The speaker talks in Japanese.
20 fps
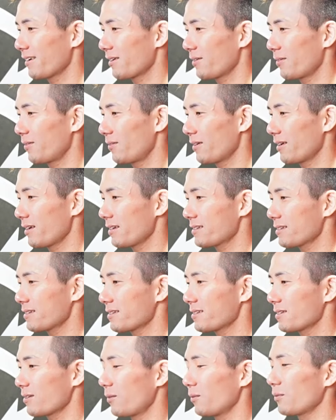これ
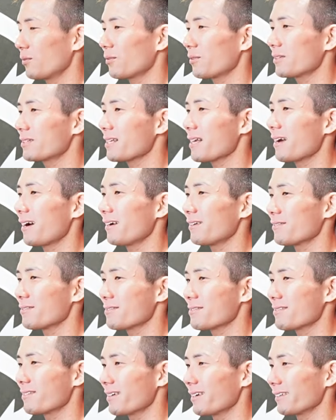この世界の
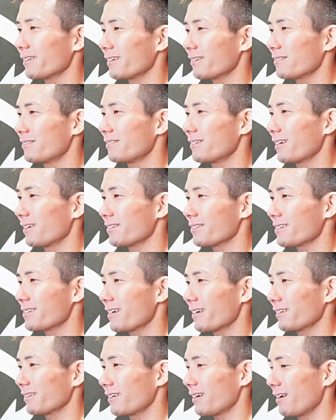作り方空間の
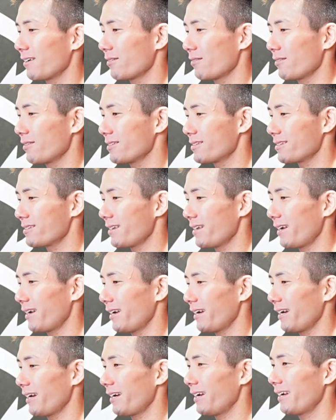使い方かっこいいっす
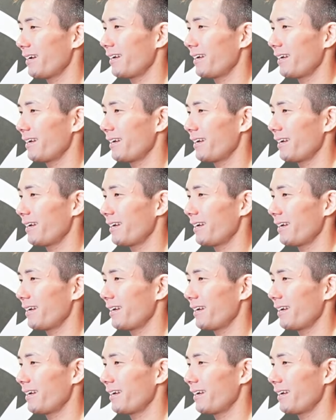ね